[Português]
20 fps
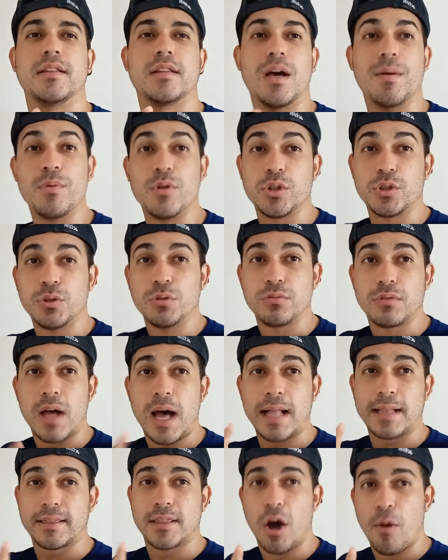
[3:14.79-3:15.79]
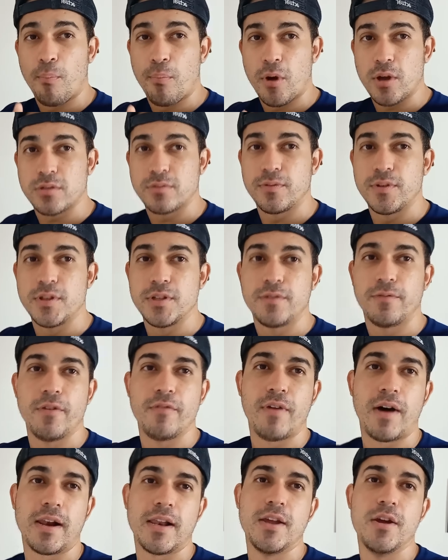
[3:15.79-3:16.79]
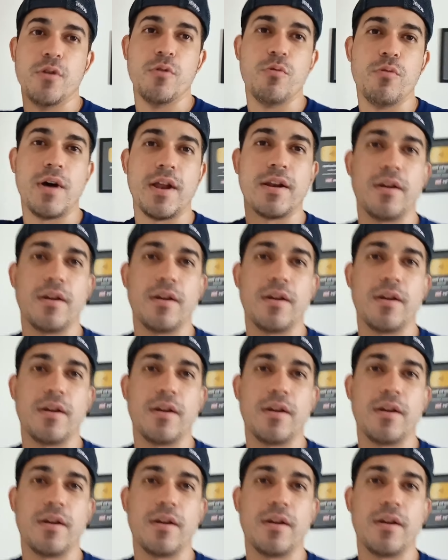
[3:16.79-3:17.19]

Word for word: Tamo junto, até o próximo vídeo. Fui, valeu, é